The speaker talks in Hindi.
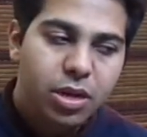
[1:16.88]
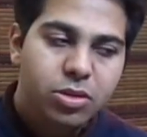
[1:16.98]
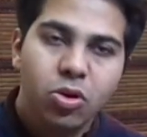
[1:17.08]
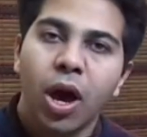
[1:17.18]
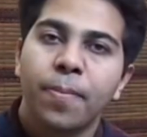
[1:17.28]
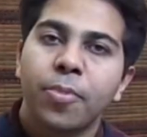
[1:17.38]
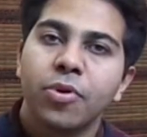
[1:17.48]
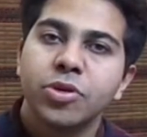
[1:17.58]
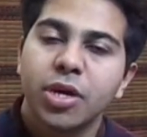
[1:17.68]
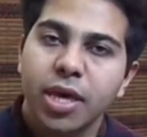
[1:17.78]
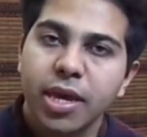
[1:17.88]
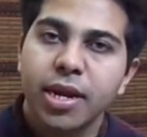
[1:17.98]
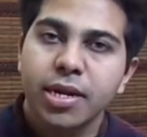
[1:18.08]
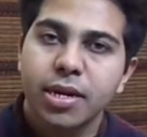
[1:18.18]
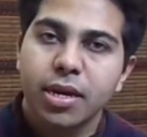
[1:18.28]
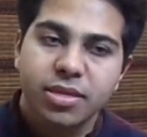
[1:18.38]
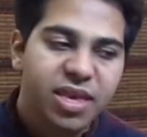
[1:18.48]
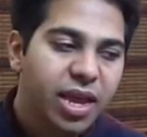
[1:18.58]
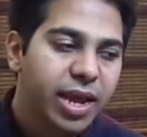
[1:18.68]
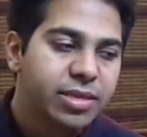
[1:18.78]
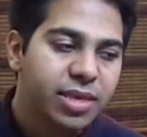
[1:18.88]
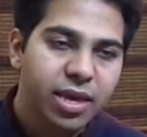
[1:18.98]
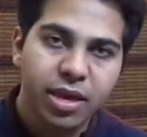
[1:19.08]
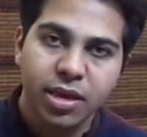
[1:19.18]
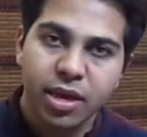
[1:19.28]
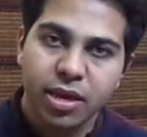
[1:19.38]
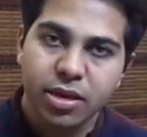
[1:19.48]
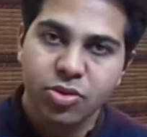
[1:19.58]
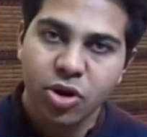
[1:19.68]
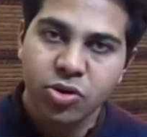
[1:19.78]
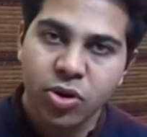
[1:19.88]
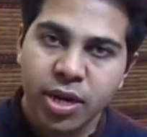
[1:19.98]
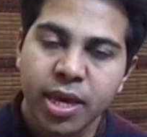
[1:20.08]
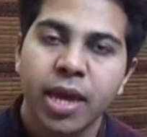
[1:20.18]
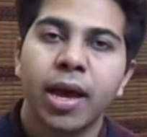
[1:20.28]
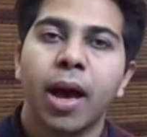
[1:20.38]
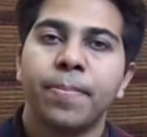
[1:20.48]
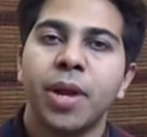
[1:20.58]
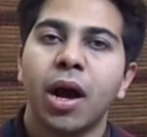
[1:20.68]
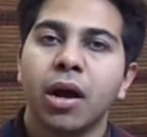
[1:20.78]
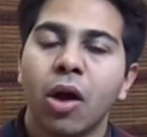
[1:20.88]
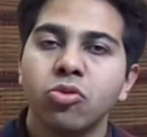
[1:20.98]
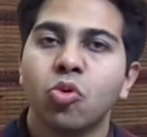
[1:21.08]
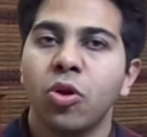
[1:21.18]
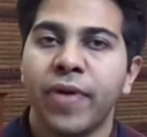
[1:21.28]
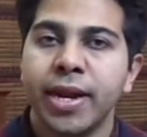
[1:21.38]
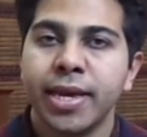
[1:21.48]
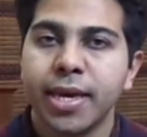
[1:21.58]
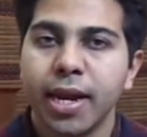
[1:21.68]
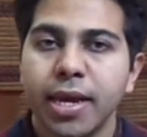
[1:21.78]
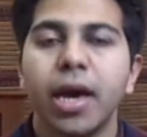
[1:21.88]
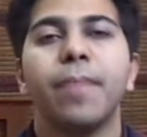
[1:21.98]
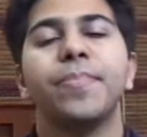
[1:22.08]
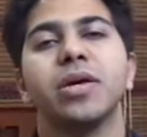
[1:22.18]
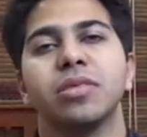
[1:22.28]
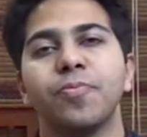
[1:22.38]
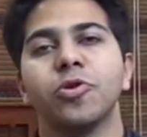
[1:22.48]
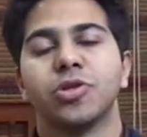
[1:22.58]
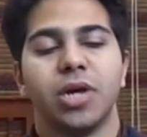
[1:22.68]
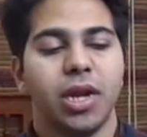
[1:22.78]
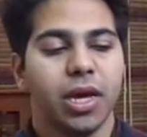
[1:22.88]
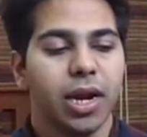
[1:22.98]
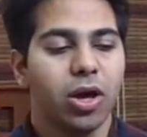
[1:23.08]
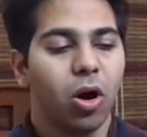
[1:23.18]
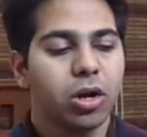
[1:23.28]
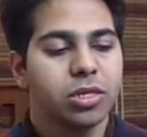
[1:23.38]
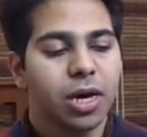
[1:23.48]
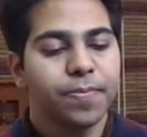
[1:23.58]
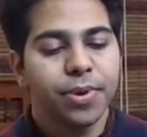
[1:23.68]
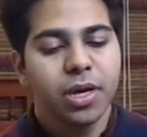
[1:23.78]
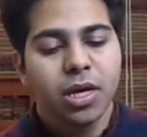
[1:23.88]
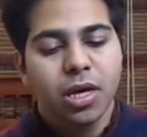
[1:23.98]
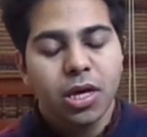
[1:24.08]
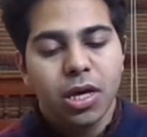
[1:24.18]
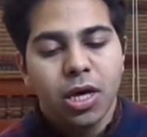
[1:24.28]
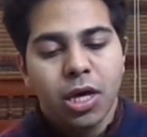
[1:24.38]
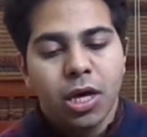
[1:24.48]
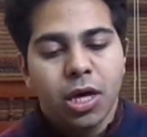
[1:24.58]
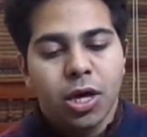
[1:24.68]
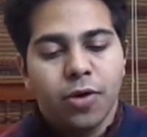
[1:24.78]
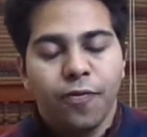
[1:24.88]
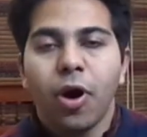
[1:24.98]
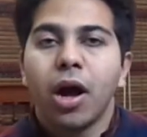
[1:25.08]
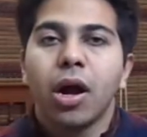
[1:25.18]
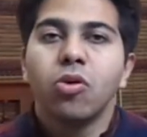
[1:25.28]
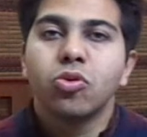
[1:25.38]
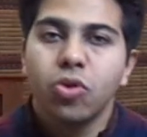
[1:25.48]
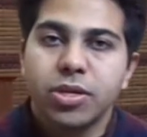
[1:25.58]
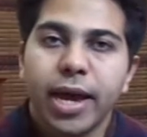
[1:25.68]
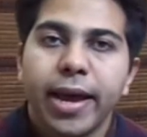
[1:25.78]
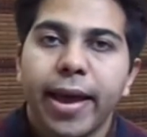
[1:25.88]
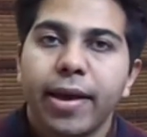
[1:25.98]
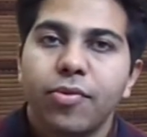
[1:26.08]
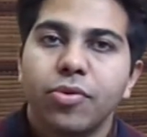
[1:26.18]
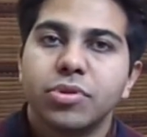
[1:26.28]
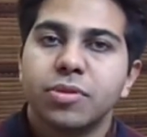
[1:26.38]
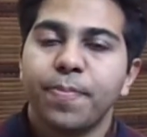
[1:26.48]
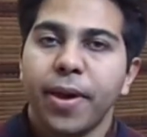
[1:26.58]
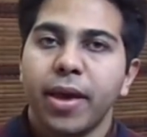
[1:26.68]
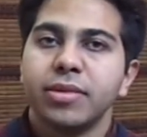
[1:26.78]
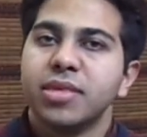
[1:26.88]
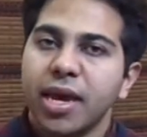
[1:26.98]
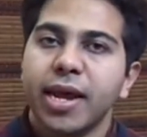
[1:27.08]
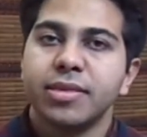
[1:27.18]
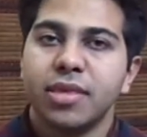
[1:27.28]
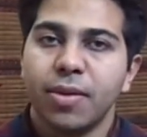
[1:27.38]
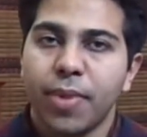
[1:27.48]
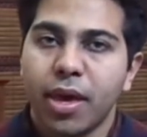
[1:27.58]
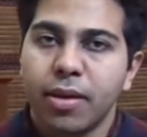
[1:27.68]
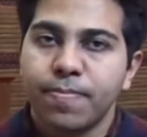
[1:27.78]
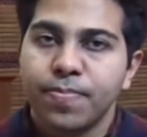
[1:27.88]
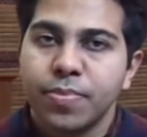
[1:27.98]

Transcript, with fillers: तो आपको यकीनन सीएनआईसी की ज़रूरत होती है अपना अकाउंट खुलवाने के लिए अपना सब कुछ करने के लिए और जब वो अकाउंट खुलता है उसमें सी में